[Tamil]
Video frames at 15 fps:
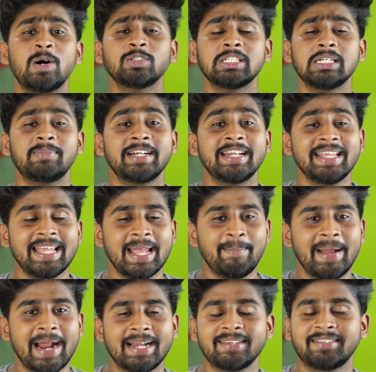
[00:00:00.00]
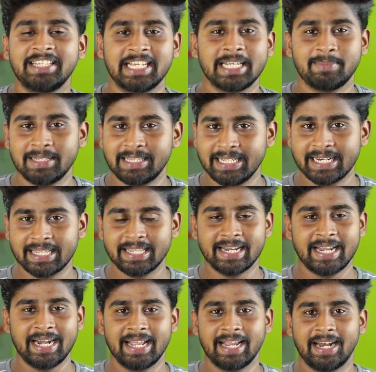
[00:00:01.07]
மவுஸில் மட்டும் ஏன் பேட்டரி சீக்கிரமாக
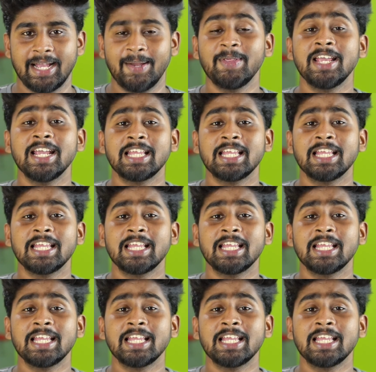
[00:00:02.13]
தீருதுன்னு கேட்டிங்கன்னா